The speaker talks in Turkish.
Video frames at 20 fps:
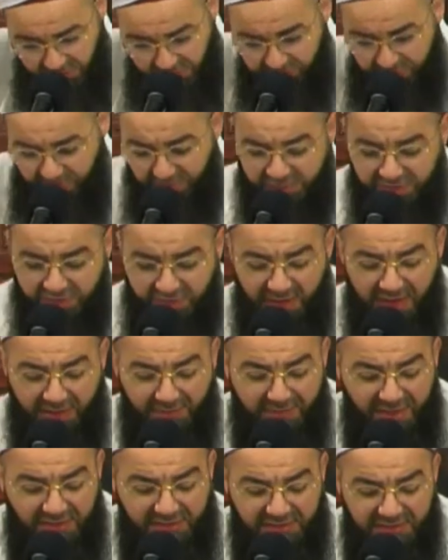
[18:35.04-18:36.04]
başı
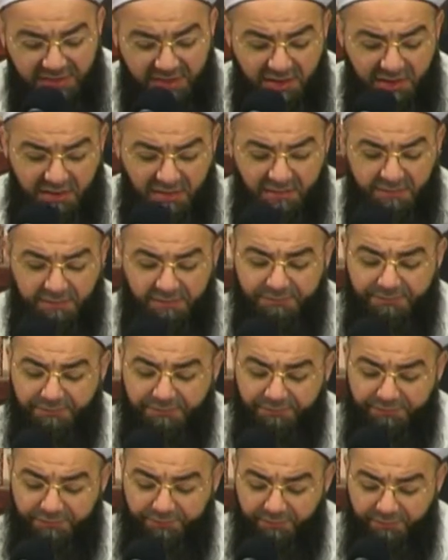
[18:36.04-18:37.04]
rahmettir,
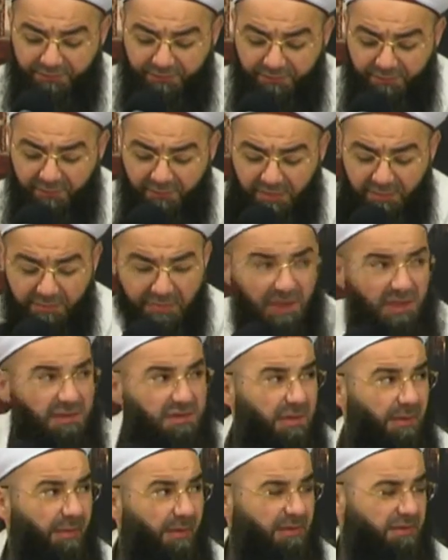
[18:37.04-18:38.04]
Biraz
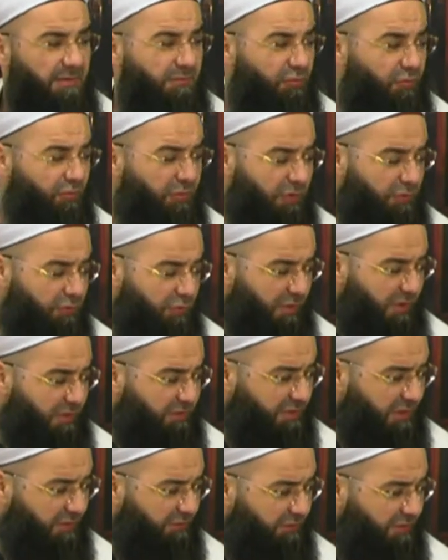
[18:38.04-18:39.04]
kapatın bunu da sonra
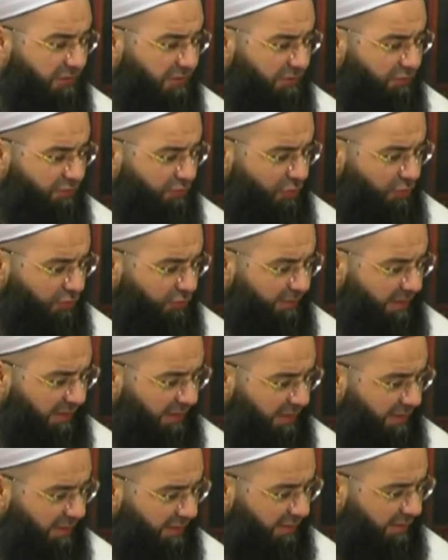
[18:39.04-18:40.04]
açalım. Çok fena.
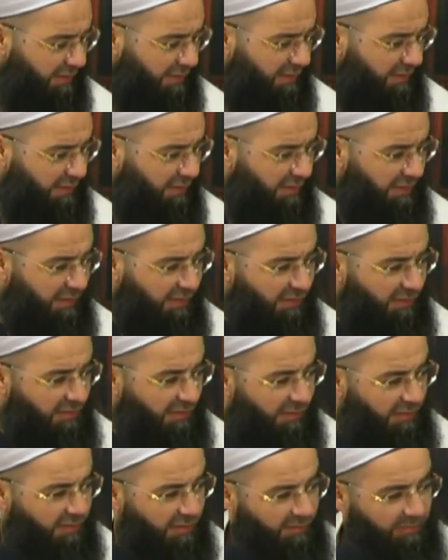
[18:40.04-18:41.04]

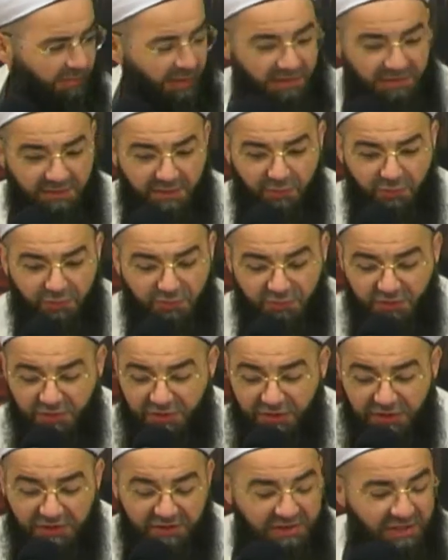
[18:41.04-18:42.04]
Ben de
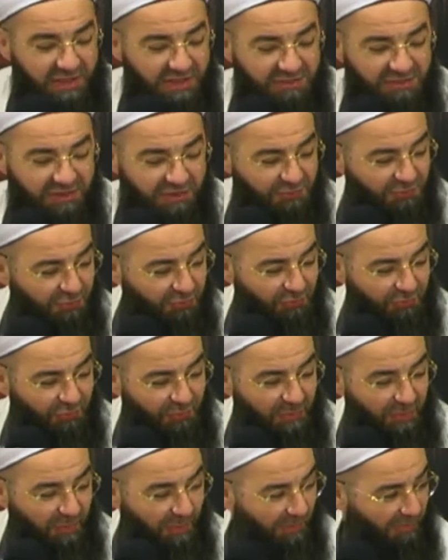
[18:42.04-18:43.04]
yiğitliğe şey
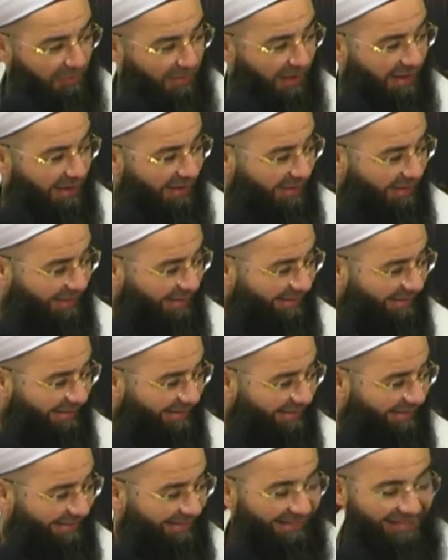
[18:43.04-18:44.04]
sürdürmem ama
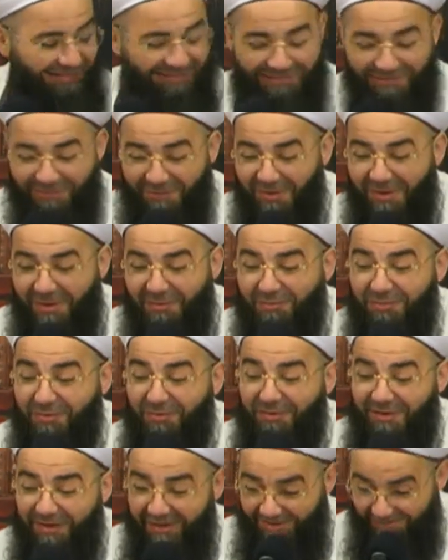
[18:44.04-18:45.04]
böyle
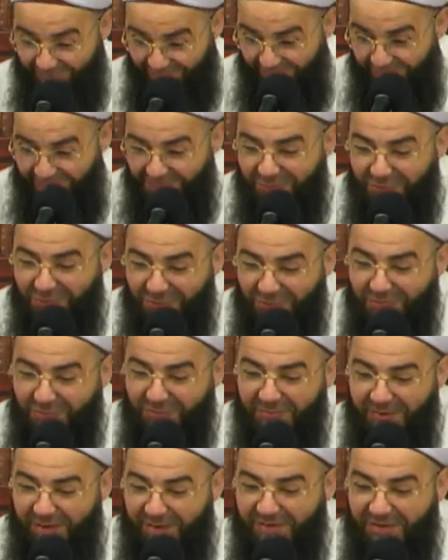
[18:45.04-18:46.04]
benim
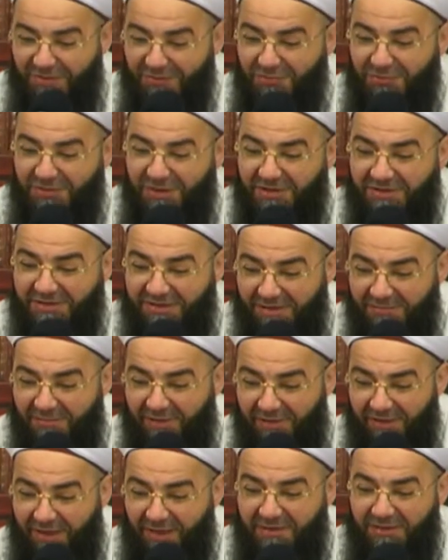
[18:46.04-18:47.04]
durduğum yerde dursanız
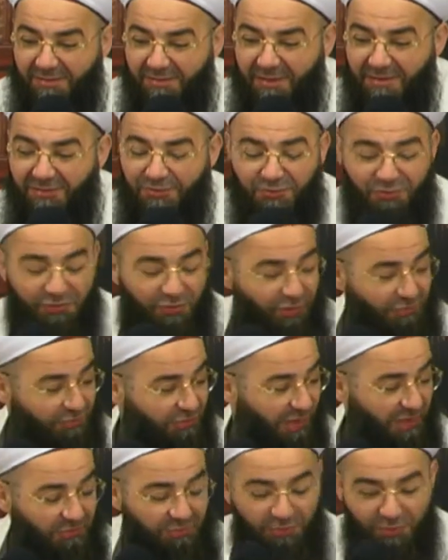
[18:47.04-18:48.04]
klimanın altında ben 3-4
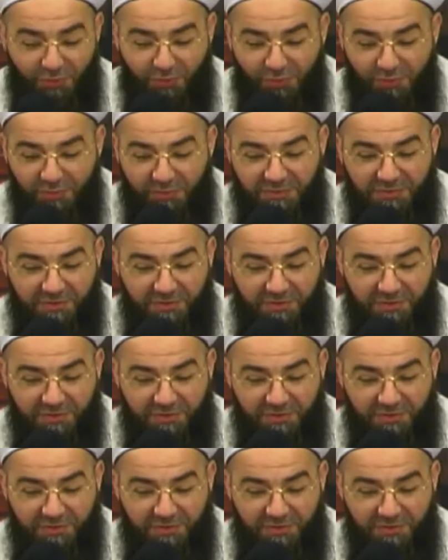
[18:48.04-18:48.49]
saat dururum.